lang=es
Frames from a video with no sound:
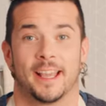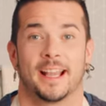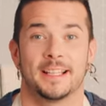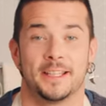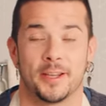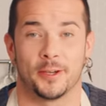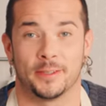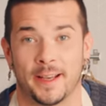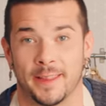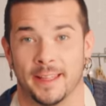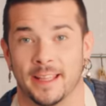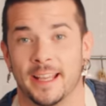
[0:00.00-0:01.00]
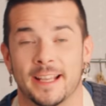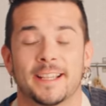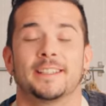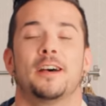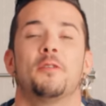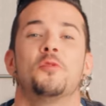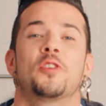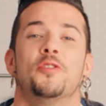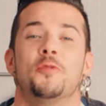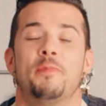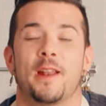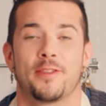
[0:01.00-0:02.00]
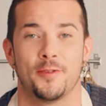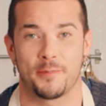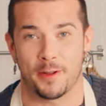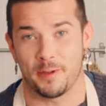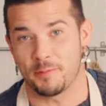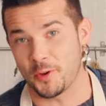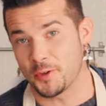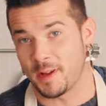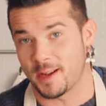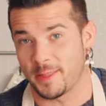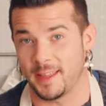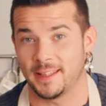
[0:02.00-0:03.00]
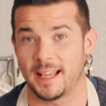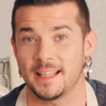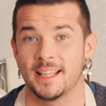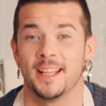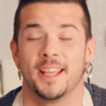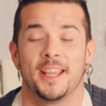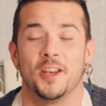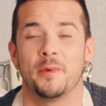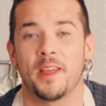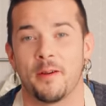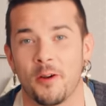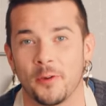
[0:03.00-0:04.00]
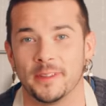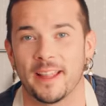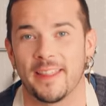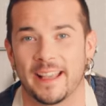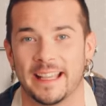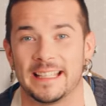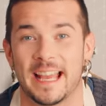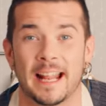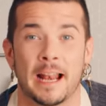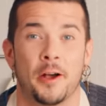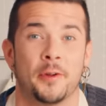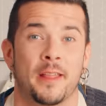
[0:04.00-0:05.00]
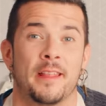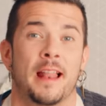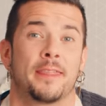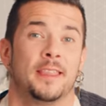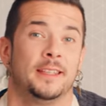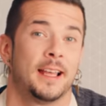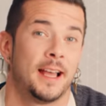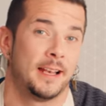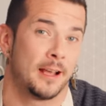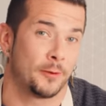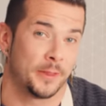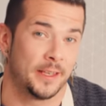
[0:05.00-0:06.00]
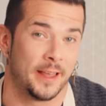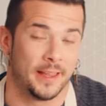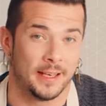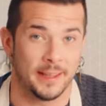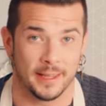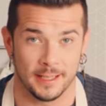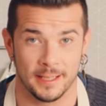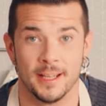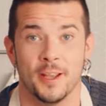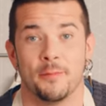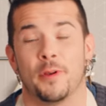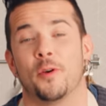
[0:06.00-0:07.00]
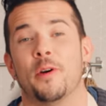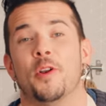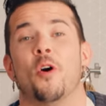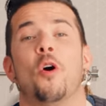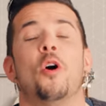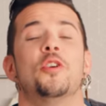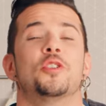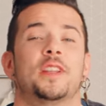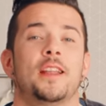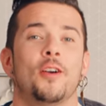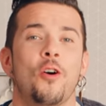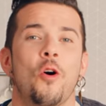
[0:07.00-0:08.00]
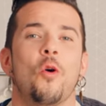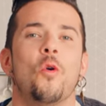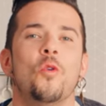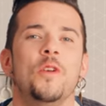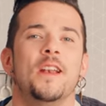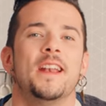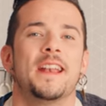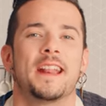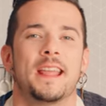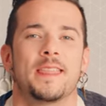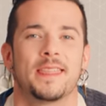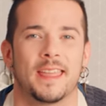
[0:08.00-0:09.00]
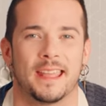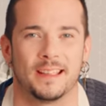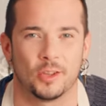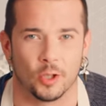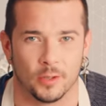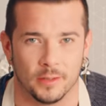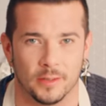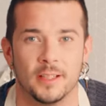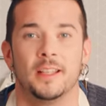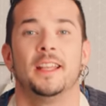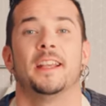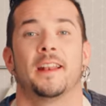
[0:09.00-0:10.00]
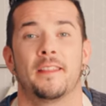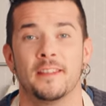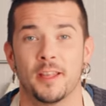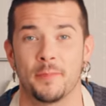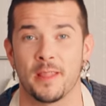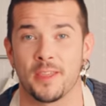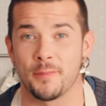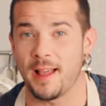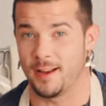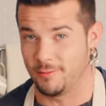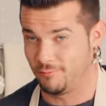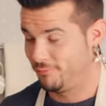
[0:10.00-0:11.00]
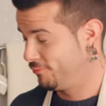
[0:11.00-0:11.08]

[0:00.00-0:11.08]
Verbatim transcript: que casi llego tarde. Es que estaba buscando inspiración para mis próximas recetas y no me daba cuenta de que ya era la hora de la cita en la cocina de Lidl. Pero bueno, hoy os traigo un recetón. Ingrediente principal,